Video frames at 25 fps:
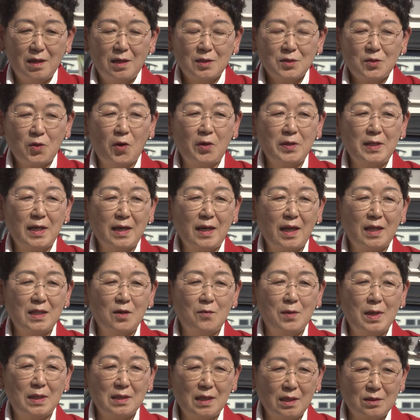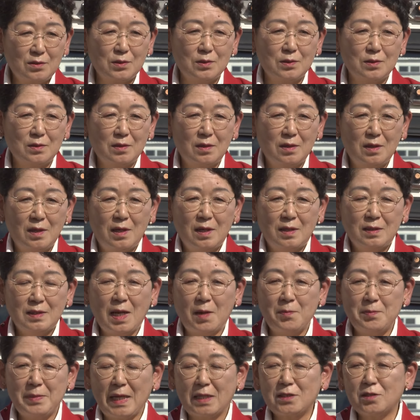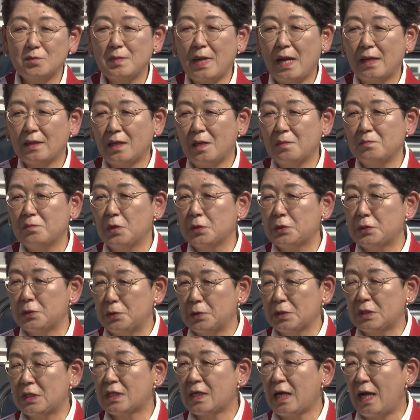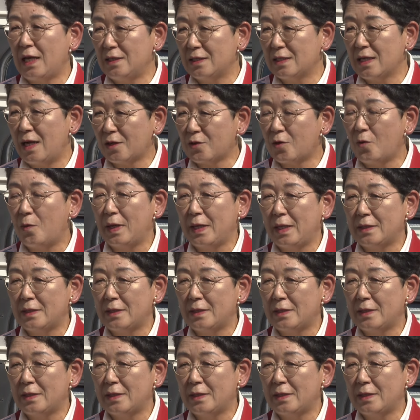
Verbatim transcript: それだけではなく、何百万円もする機械が壊